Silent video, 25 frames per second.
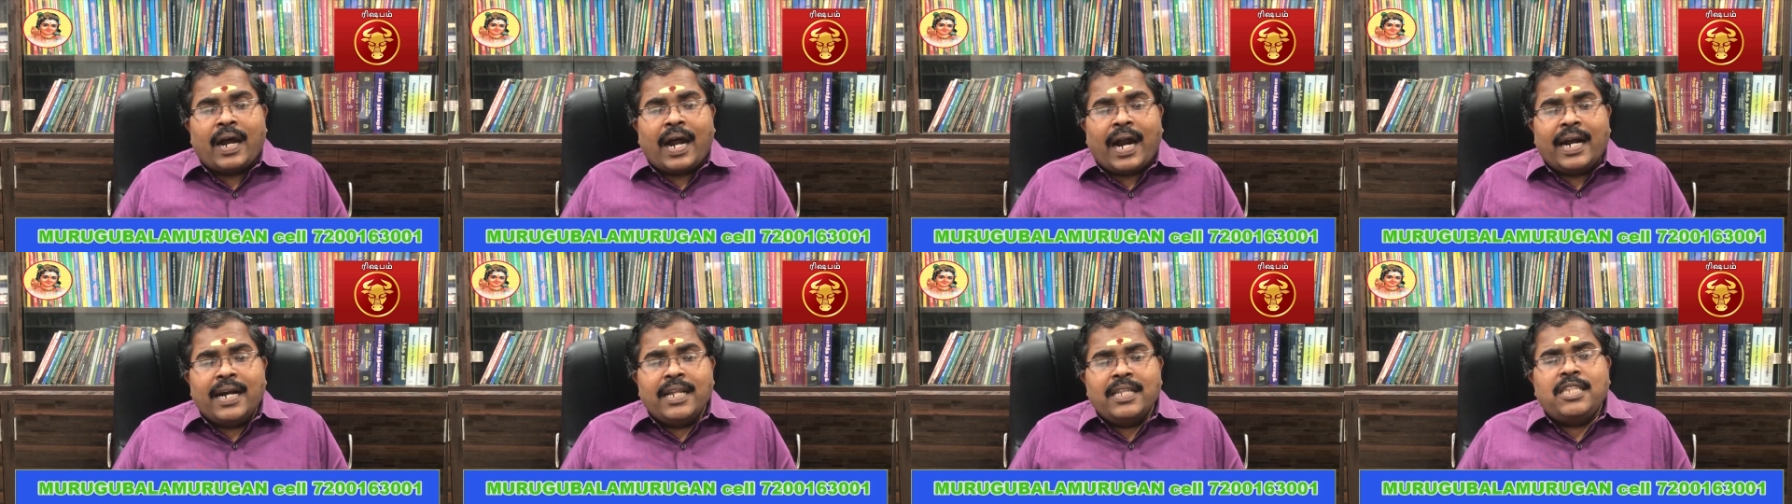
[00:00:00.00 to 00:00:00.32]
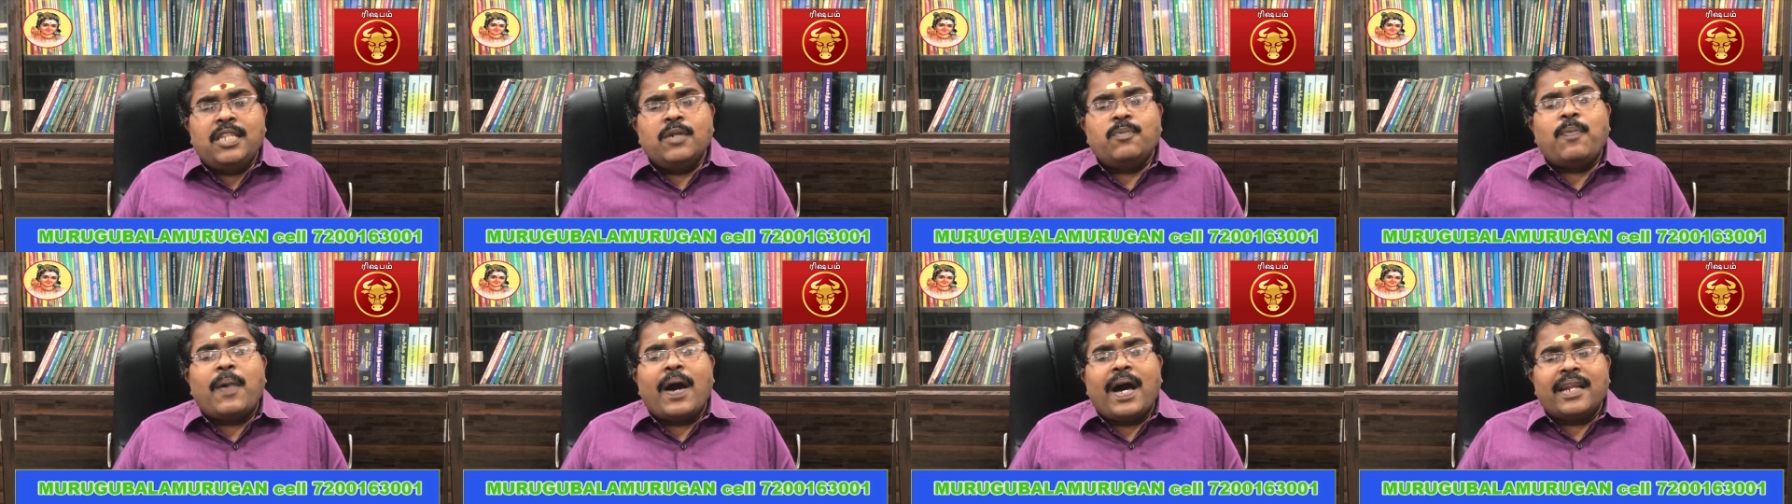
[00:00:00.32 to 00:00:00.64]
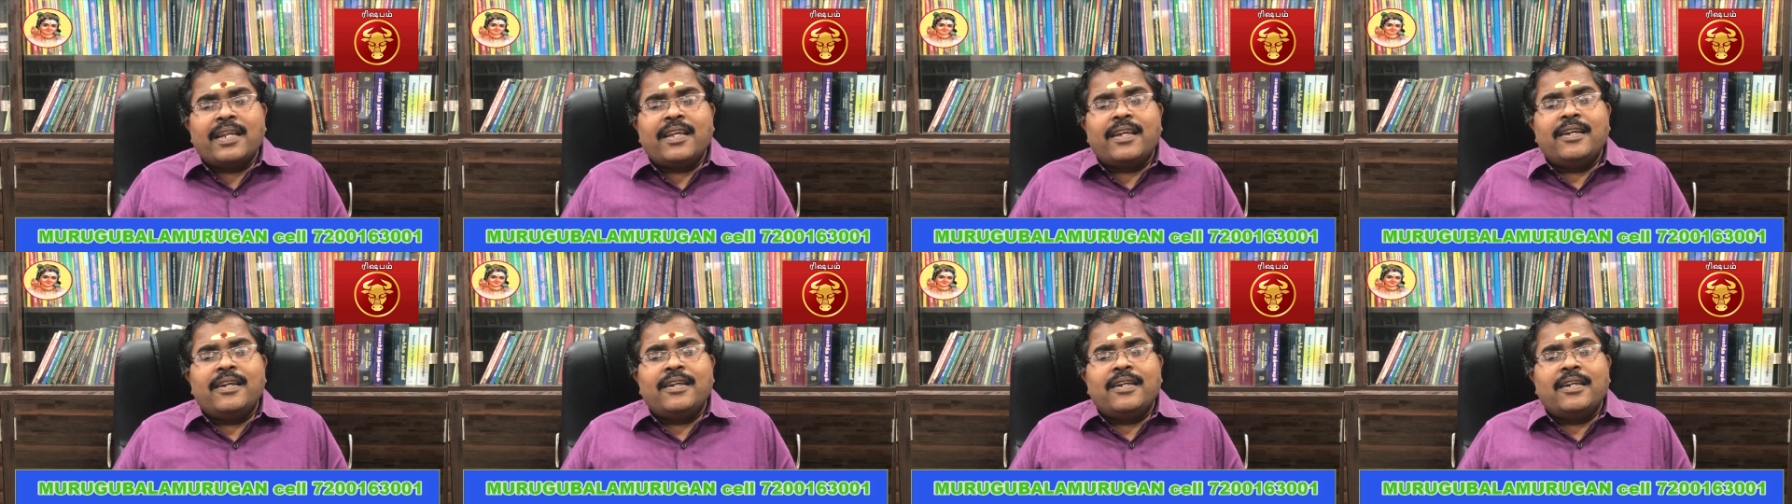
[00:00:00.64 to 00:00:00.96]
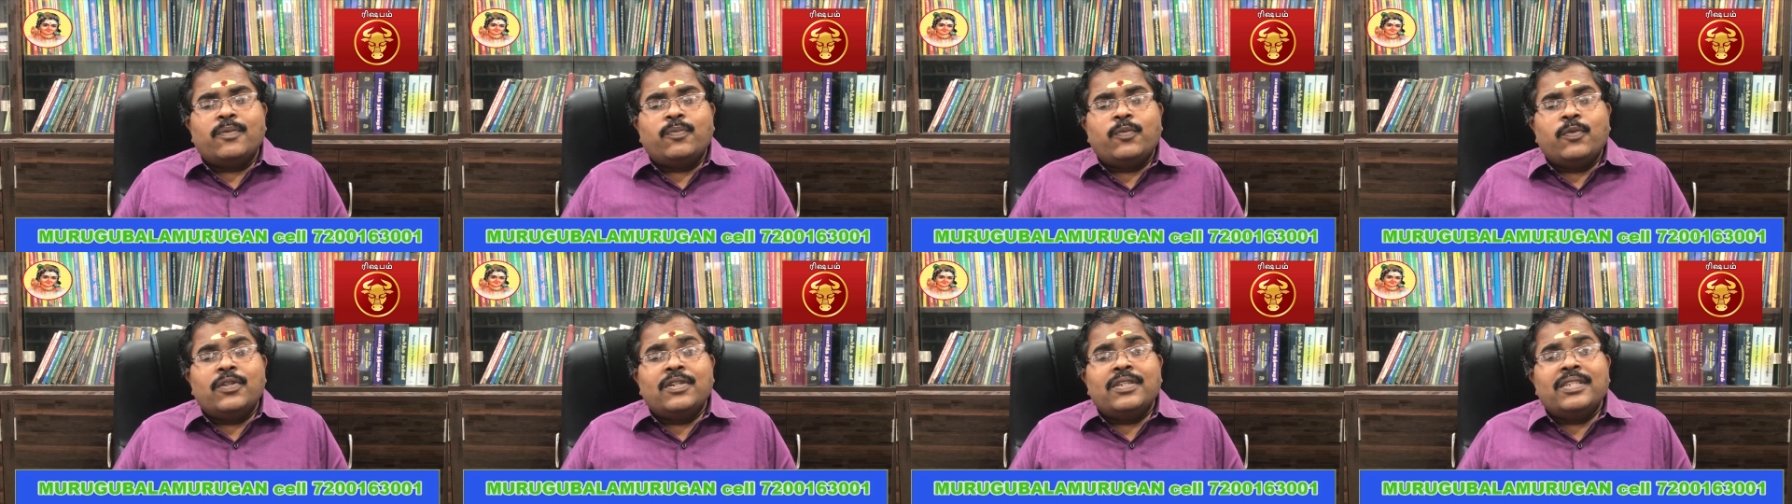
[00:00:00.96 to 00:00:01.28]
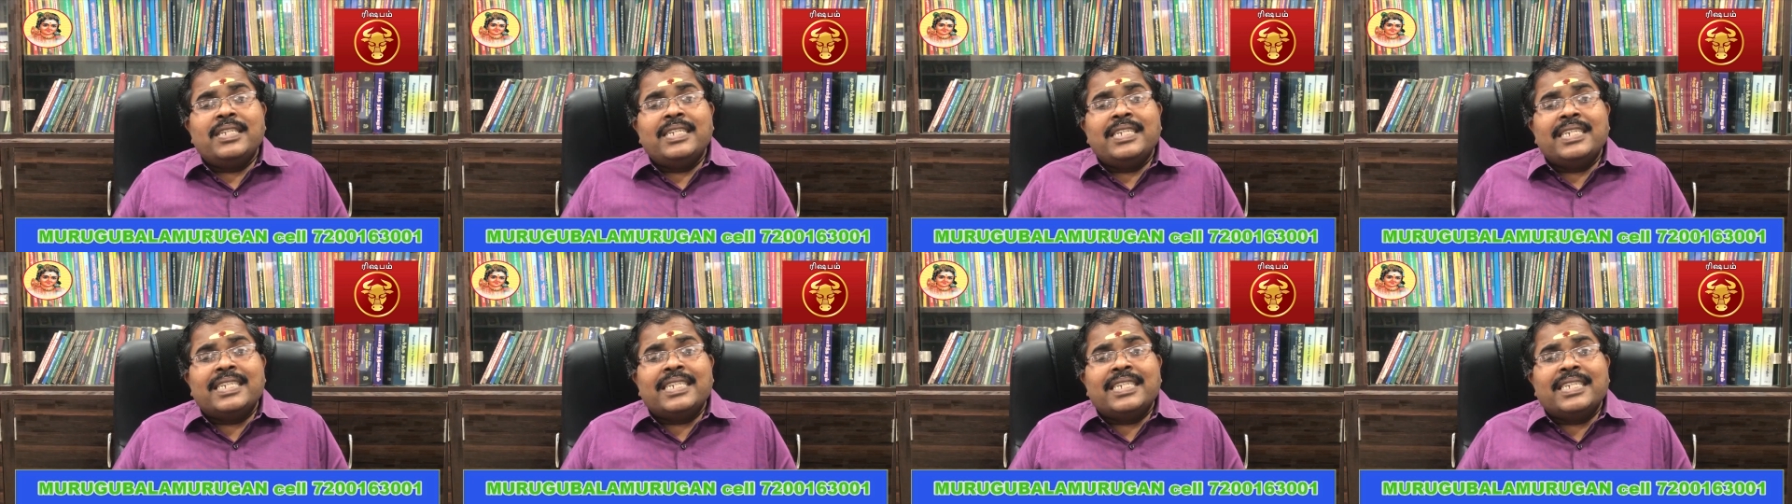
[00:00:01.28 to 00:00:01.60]
அடுத்து பார்க்கின்ற
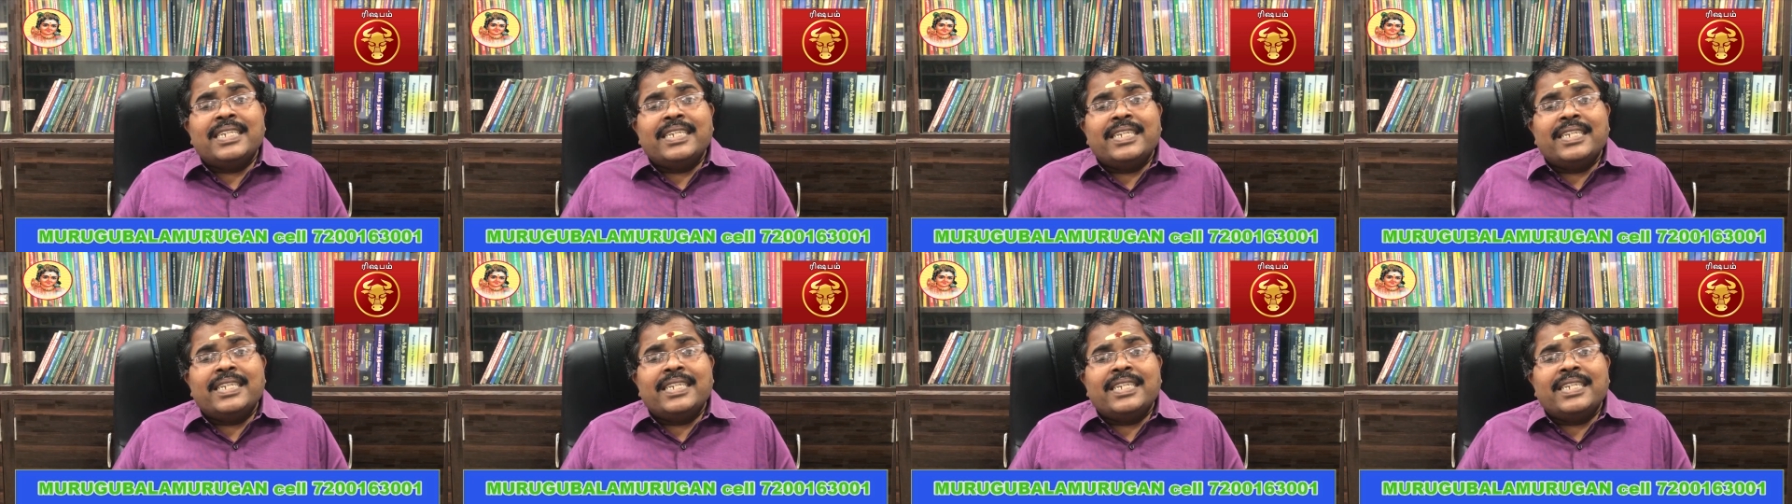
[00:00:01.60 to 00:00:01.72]
பொழுது